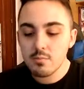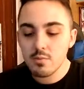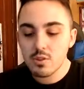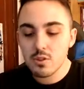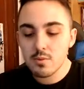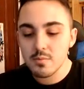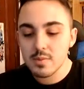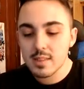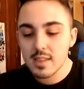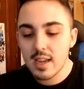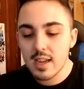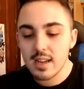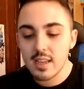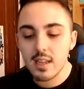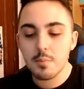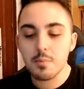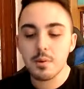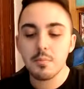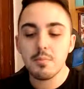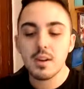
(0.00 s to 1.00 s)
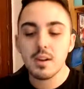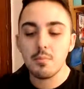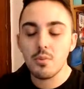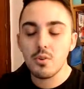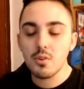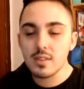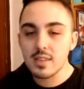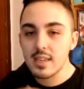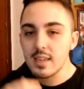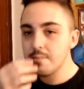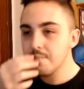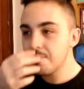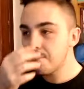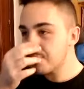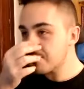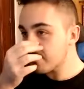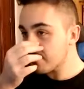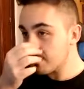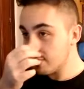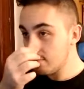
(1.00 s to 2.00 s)
começar aqui a primeira multi
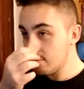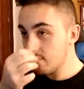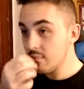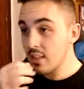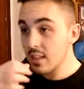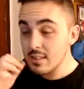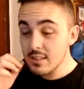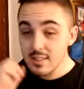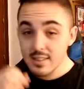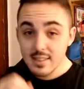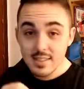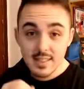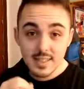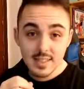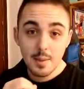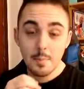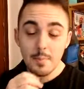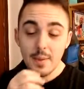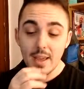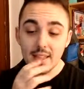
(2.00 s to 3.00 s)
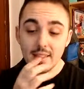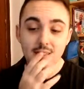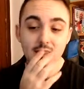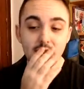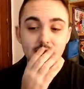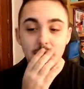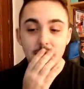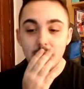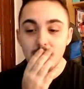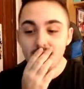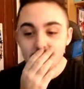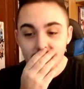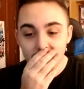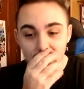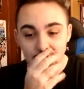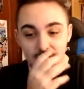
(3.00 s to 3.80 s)
de 30 pedras e meu Deus,